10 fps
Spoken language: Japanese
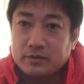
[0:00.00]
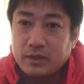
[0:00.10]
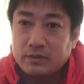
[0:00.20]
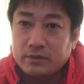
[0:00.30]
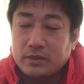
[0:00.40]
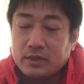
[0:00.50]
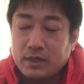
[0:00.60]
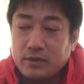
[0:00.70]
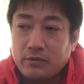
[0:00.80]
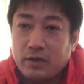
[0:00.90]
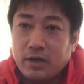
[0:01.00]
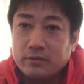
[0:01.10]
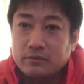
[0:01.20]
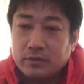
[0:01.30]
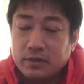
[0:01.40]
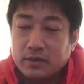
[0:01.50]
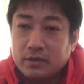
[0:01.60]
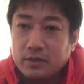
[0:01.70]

あの絶対一個はあるので、